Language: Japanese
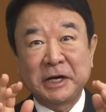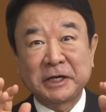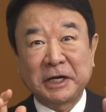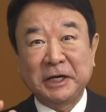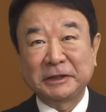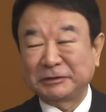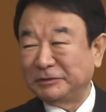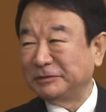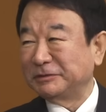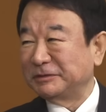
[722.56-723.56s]
んかと
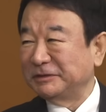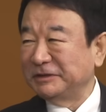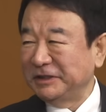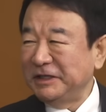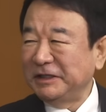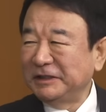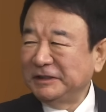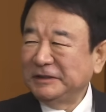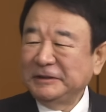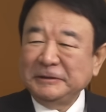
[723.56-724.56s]
いうね
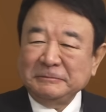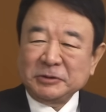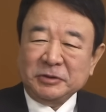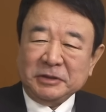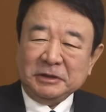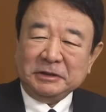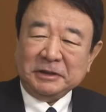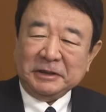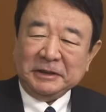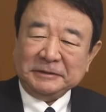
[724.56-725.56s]
それ分かった
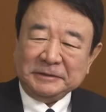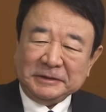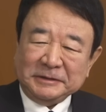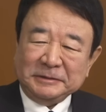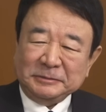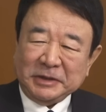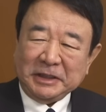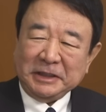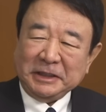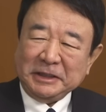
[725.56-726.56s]
から「まあ、
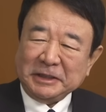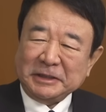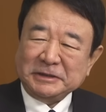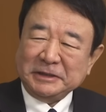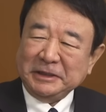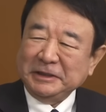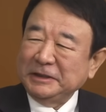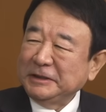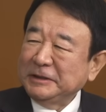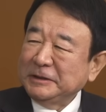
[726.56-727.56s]
はいはい」って感じで
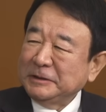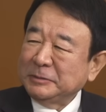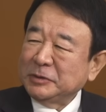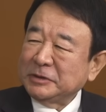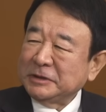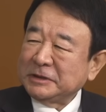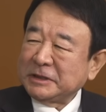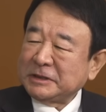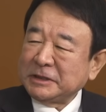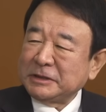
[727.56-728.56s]
もう
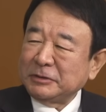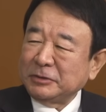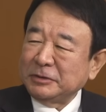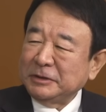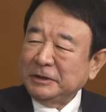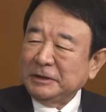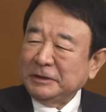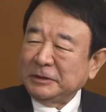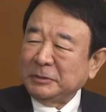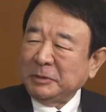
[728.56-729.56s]
さっさと
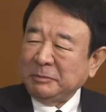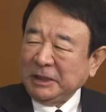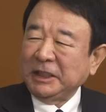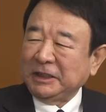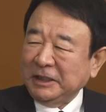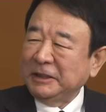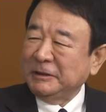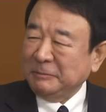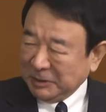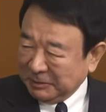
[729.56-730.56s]
あのめでて
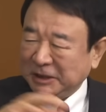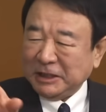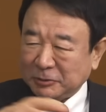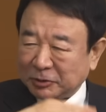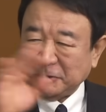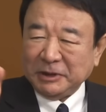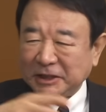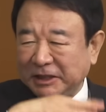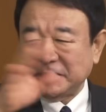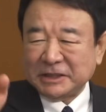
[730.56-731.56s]
め, めでることはめ
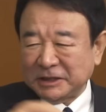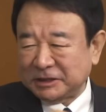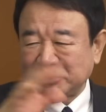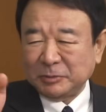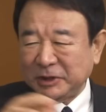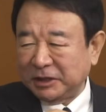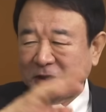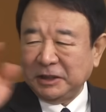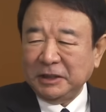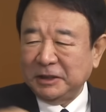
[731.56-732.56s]
でてさっさとめで
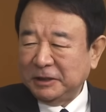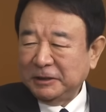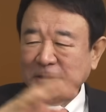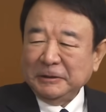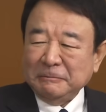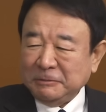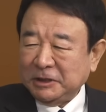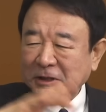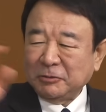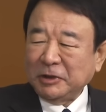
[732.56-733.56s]
てみん
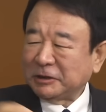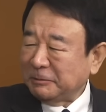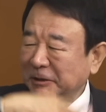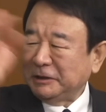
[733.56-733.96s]
なでご飯食べに